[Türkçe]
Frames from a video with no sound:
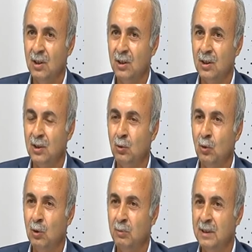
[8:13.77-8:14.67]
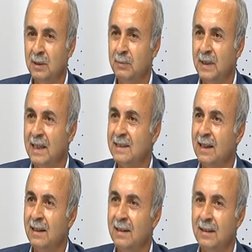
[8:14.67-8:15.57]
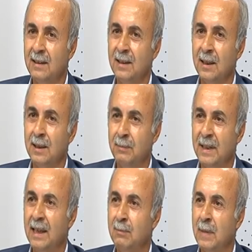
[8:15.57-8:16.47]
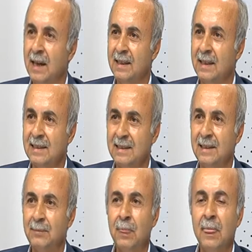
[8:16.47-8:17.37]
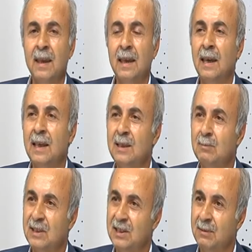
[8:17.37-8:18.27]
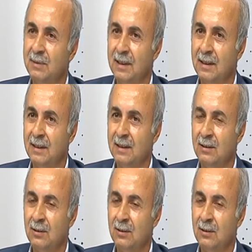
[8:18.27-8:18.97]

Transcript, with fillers: Ee, olmadı bireysel e, birey merkezli eğitim sistemi dedik.